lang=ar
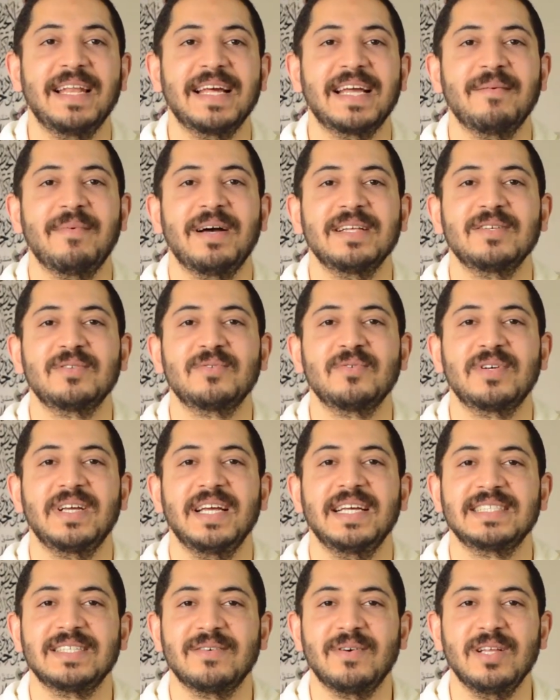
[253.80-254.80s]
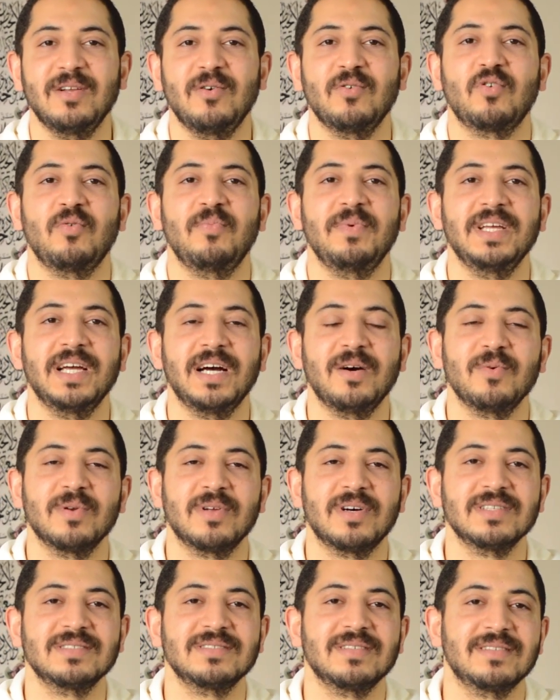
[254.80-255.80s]
على الجامعات التركيه سواء الحكوميه او
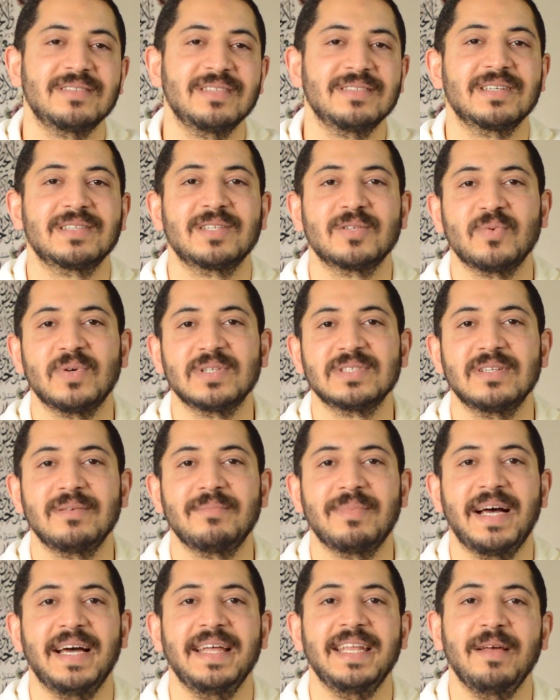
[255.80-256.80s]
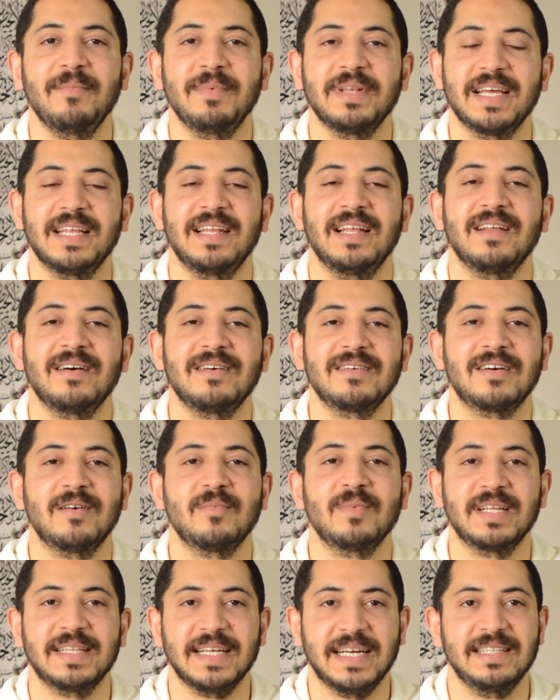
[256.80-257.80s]
الخاصه تقدر تتواصل معانا من خلال
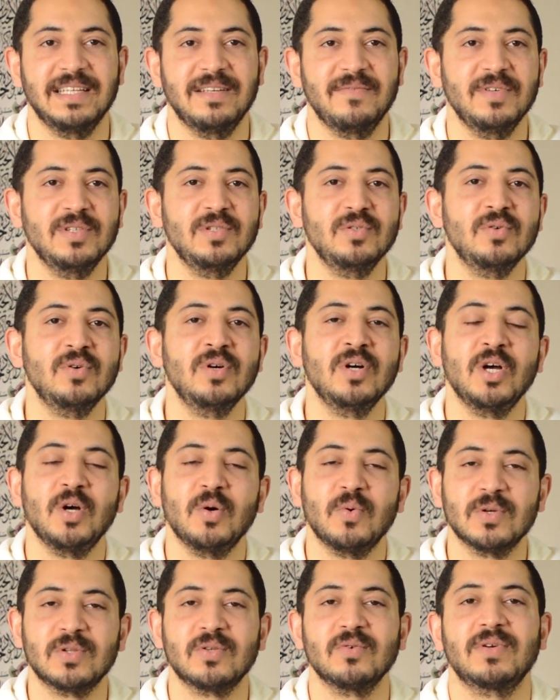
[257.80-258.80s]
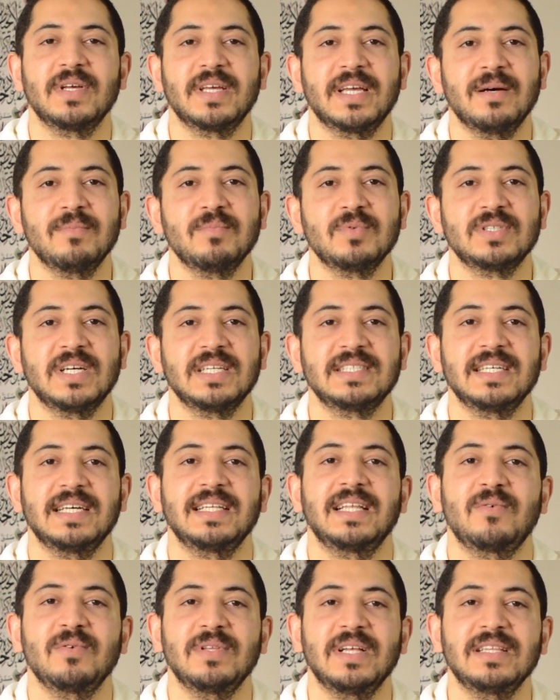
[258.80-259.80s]
ارقامنا تحت الفيديو والتوكي كامبوس
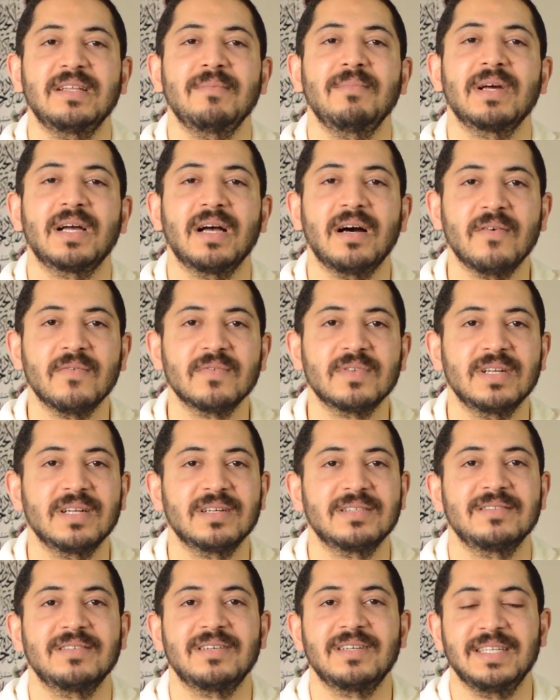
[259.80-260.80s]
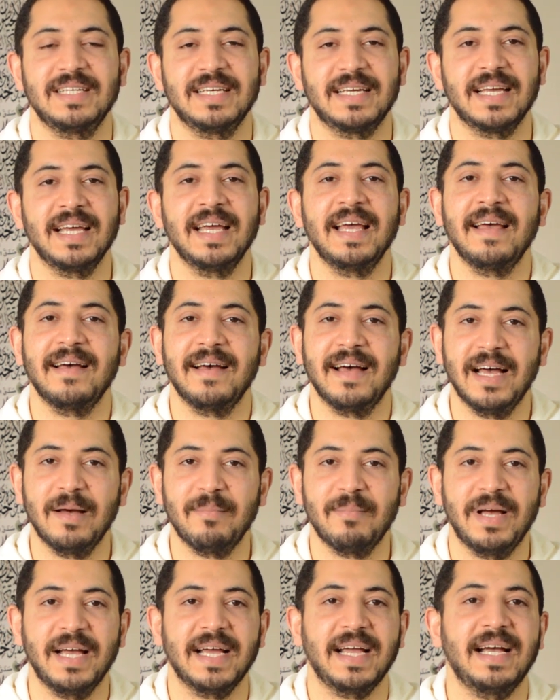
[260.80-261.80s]
هتساعدك وتقدم لك افضل اختيار ليك
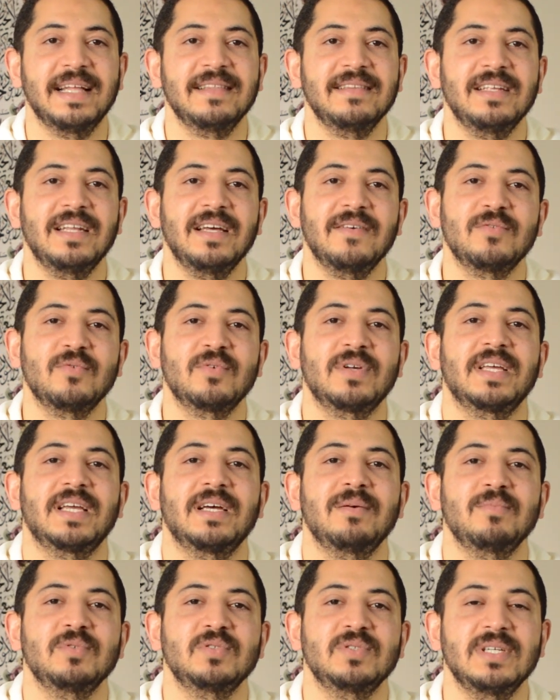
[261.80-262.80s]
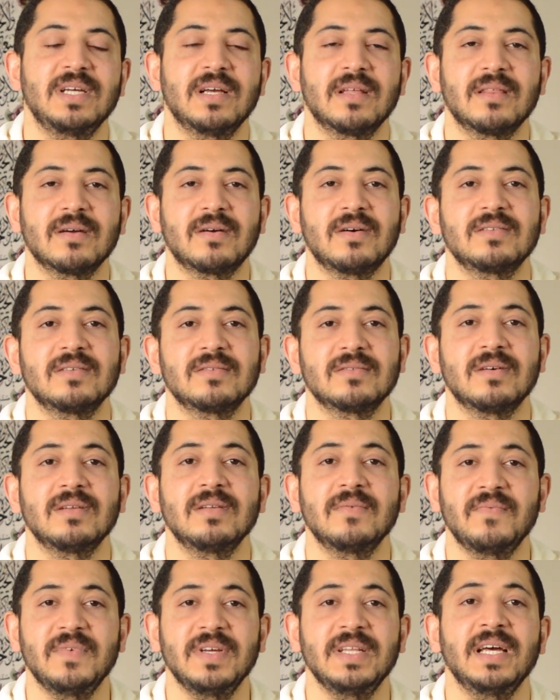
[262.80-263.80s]
اهم حاجه عندنا في توكي كامبوس هي ثقه
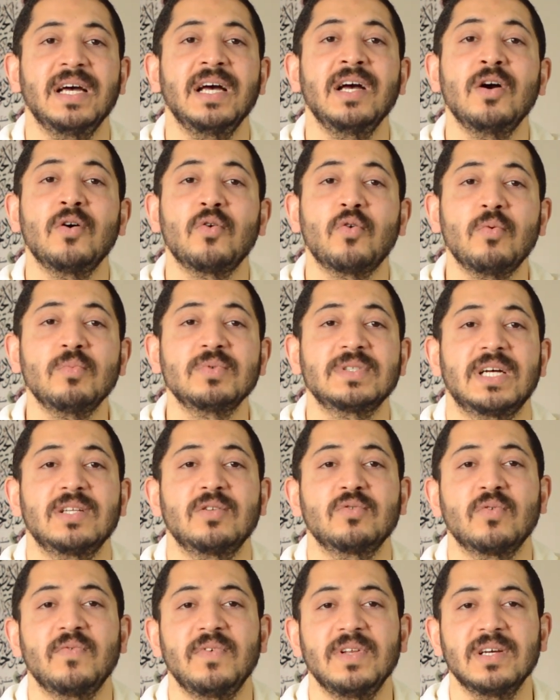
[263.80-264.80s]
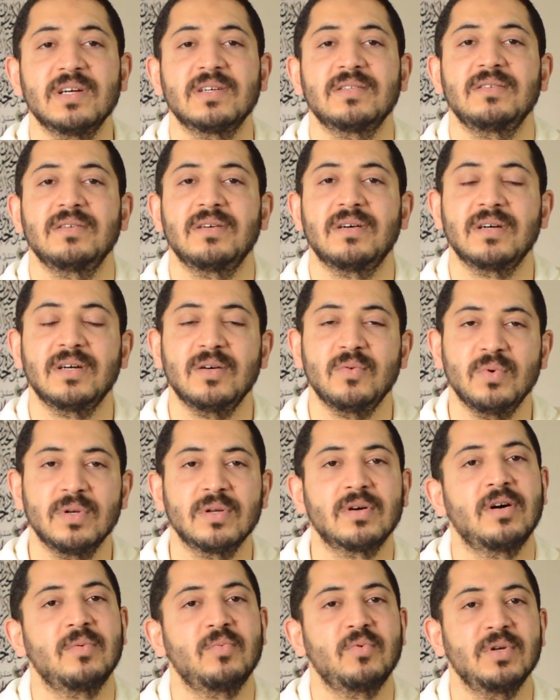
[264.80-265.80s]
الطالب فينا ومساعدته في الاختيار
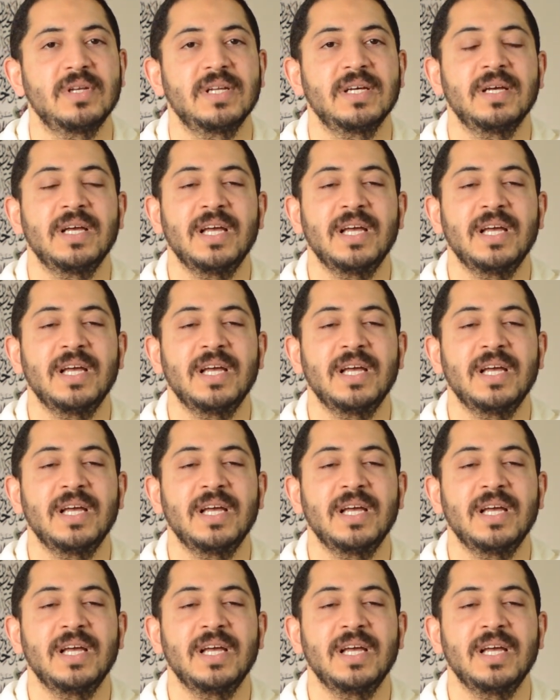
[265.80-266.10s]
والقبول